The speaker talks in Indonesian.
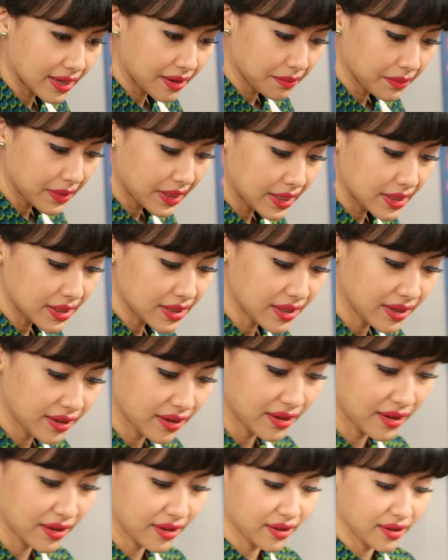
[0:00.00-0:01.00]
Sama
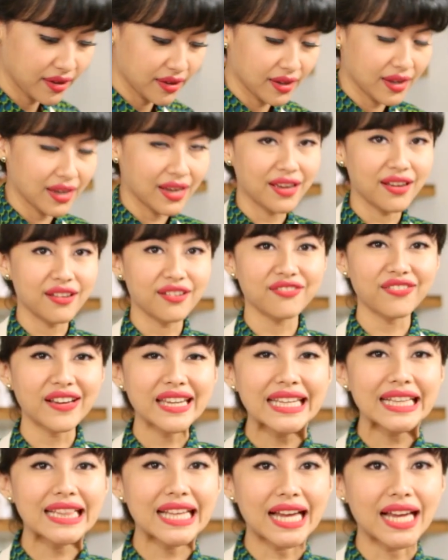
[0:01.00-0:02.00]

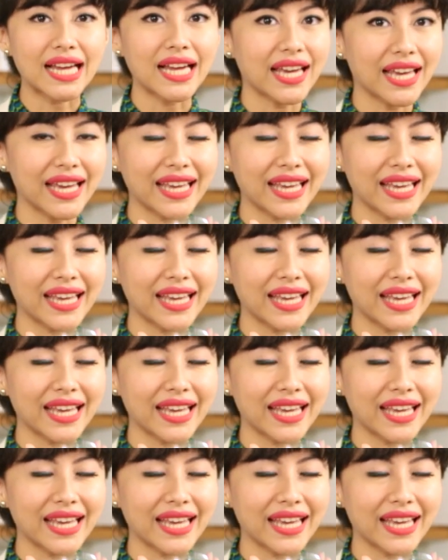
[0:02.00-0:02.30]
vanilla.